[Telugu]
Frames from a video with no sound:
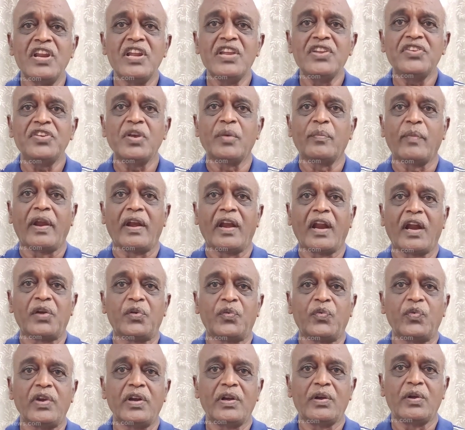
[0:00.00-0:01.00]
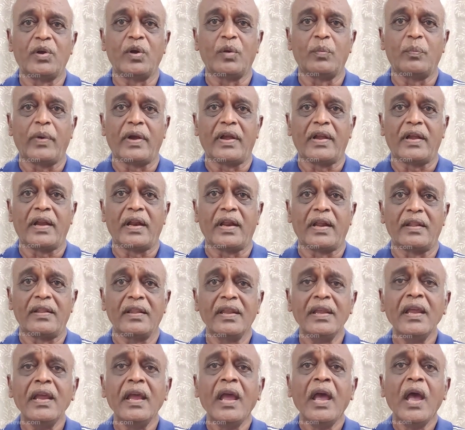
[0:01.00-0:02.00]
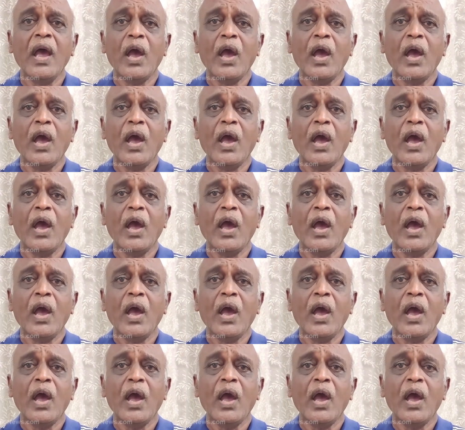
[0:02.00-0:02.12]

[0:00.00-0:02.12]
నీచమైన ట్వీట్లు పెట్టేది